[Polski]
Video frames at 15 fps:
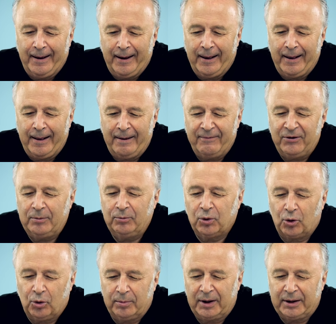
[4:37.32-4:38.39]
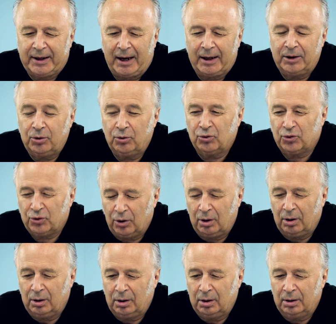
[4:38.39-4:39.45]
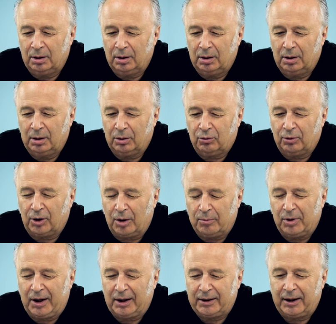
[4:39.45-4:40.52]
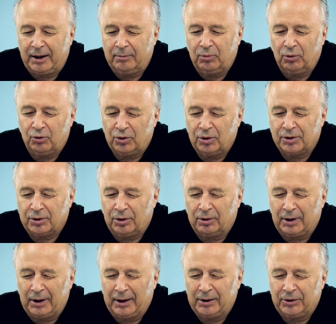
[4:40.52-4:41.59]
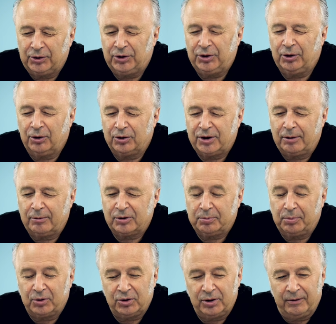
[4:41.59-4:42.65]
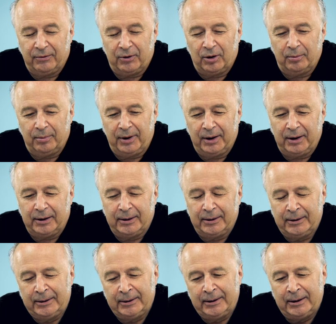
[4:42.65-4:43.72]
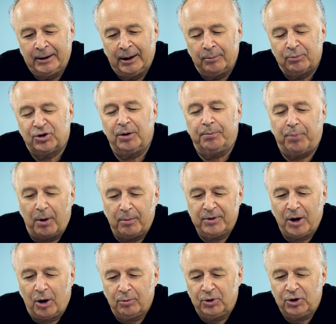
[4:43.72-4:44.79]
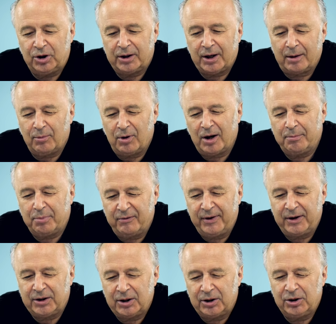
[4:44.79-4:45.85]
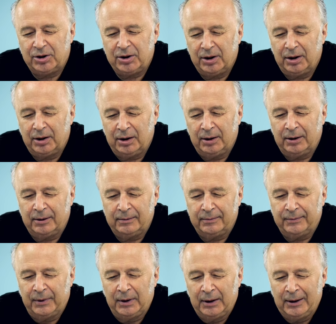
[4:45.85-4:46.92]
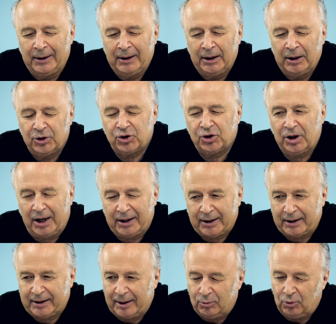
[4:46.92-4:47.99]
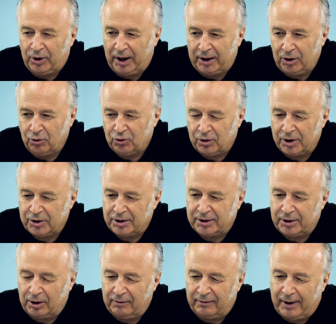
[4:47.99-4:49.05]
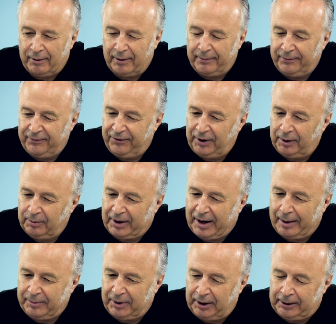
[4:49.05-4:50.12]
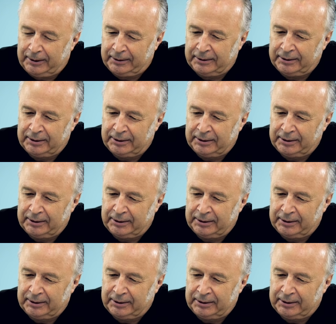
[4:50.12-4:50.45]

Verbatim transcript: E, film dokumentalny już, o, e, którego bohaterem był ksiądz Kotlarz i cicho ciało spocznie w grobie. Przypomniał mi się, tak mogę powiedzieć, e, trzy lata temu, kiedy już reżyserowałem film Kamień.